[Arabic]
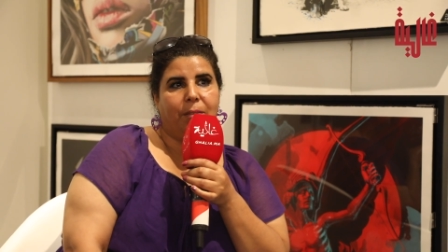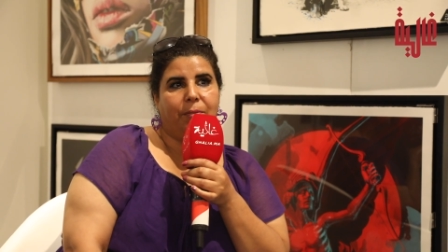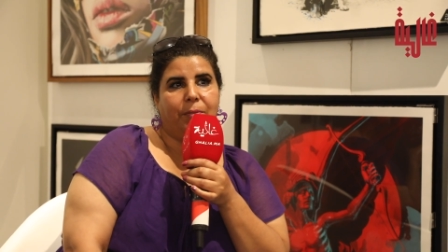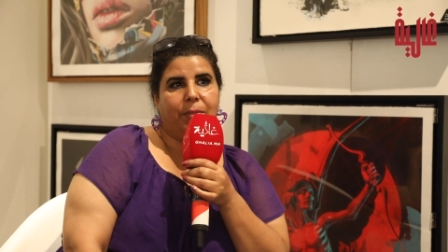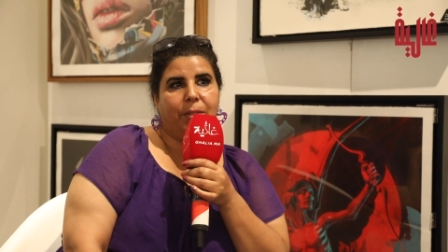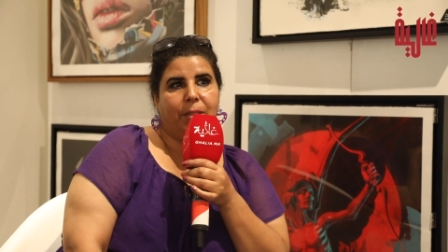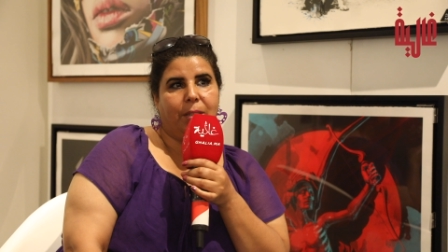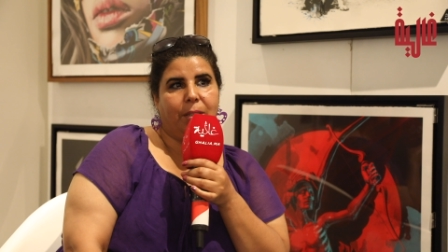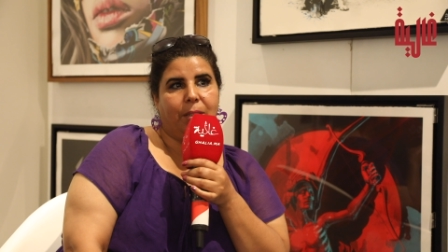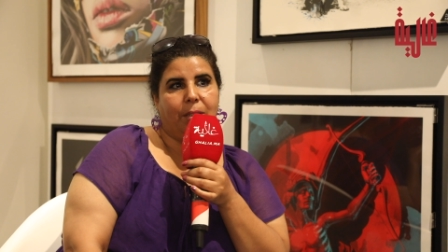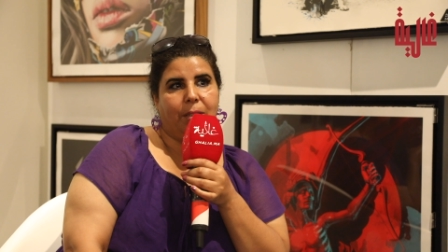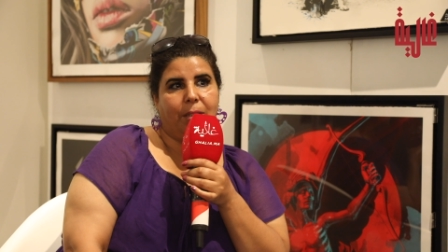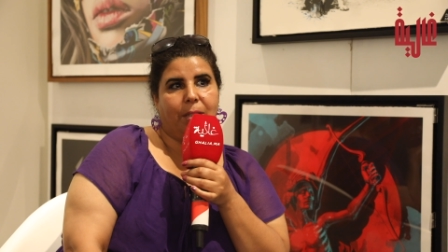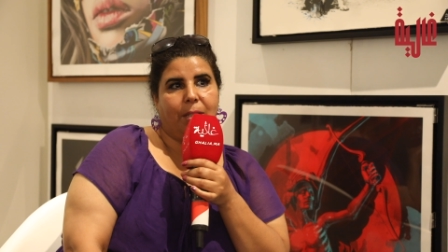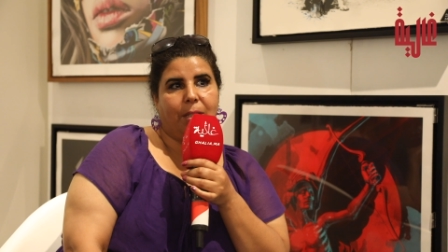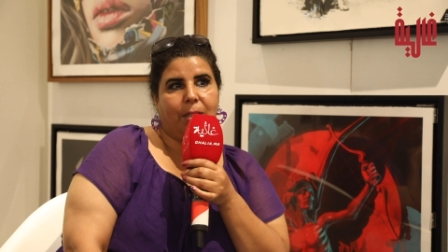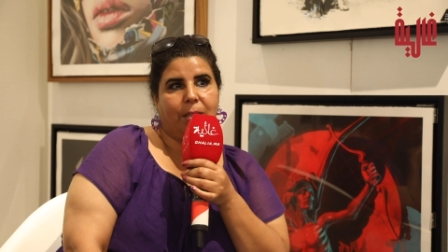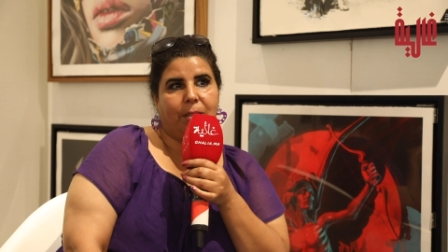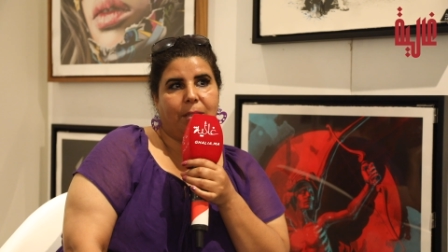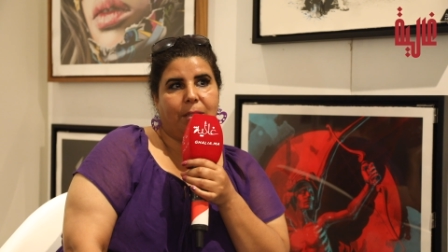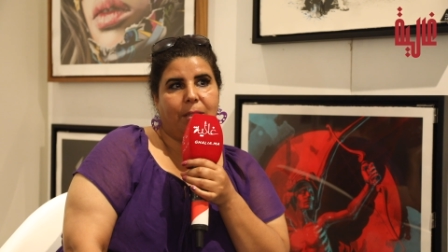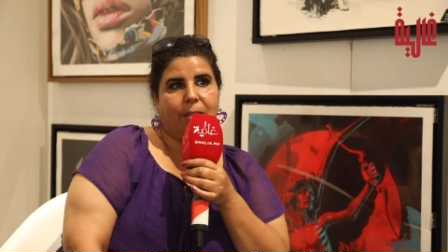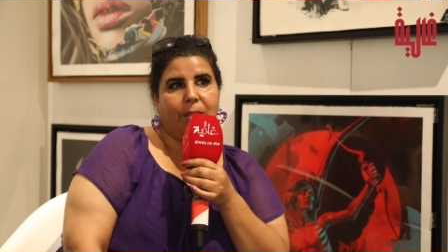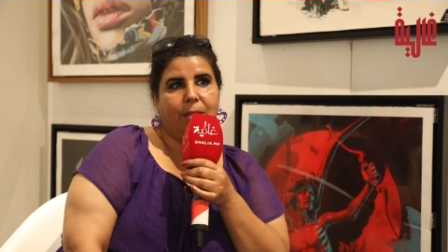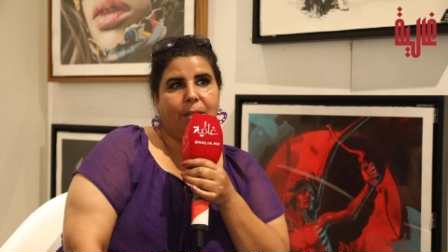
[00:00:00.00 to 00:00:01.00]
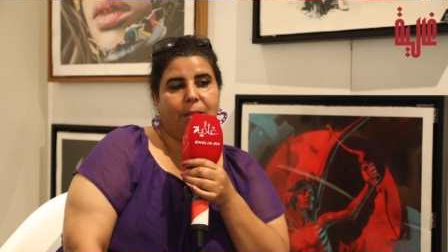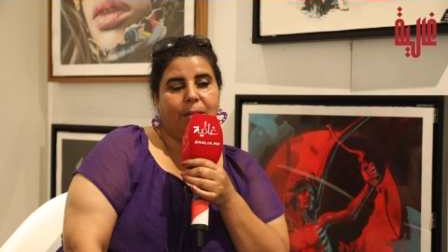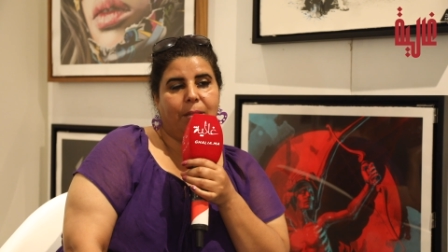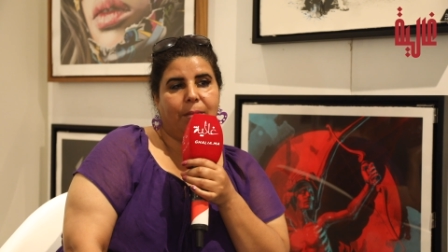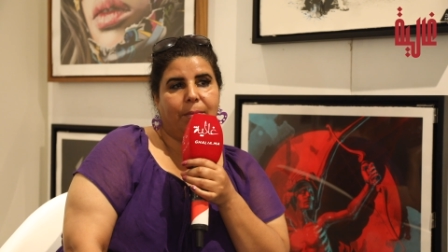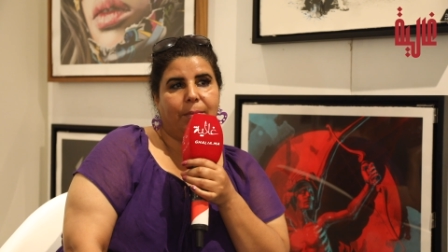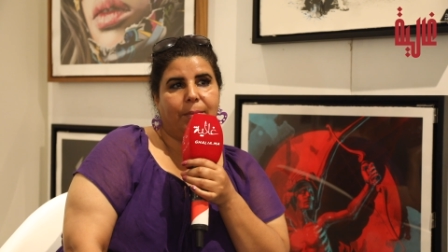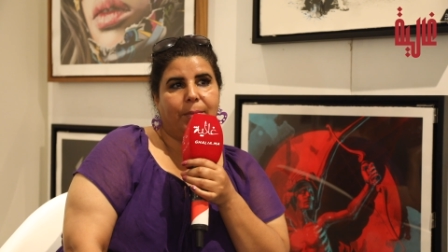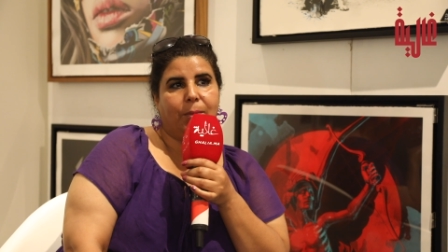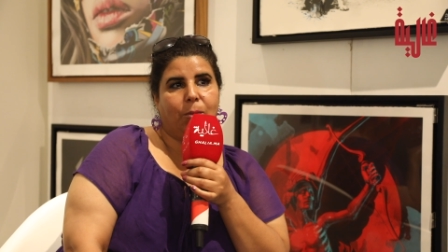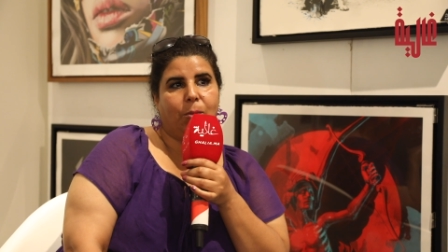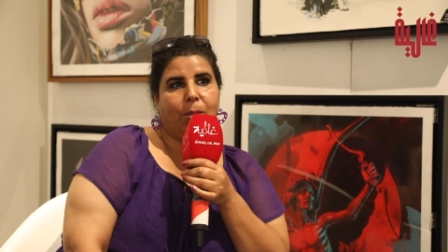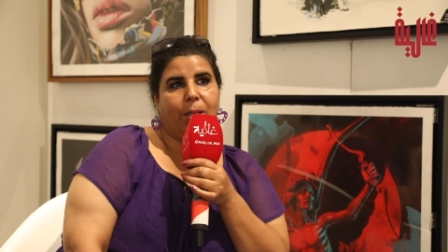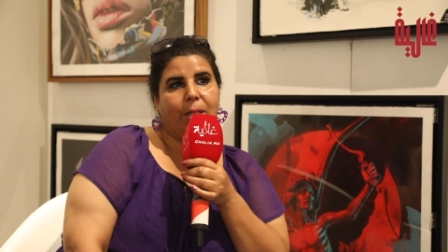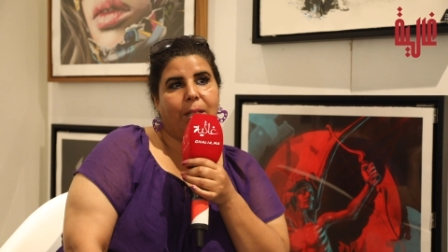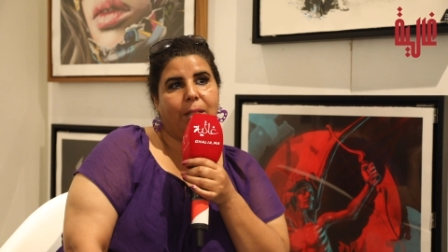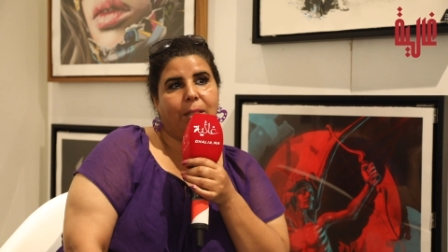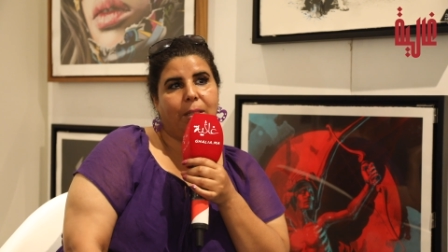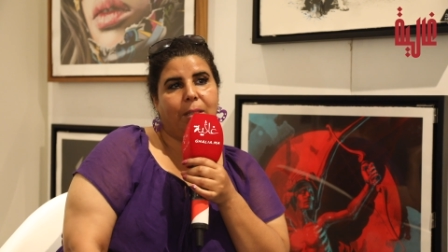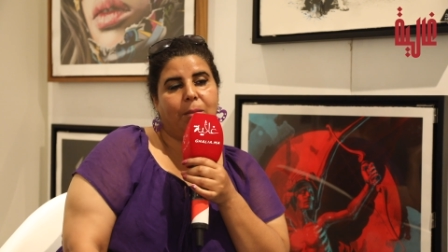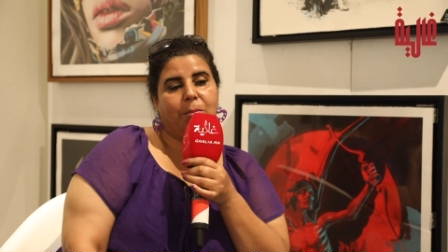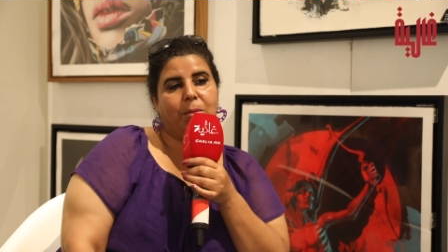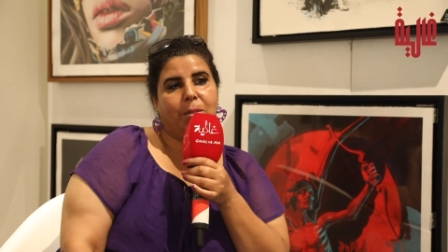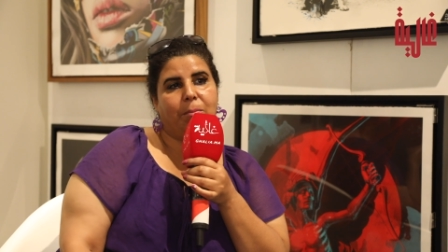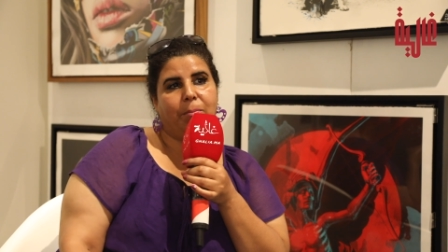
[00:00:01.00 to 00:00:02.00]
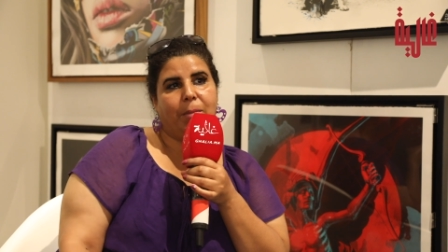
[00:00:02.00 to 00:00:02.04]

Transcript: في الكاستين واخا خدمت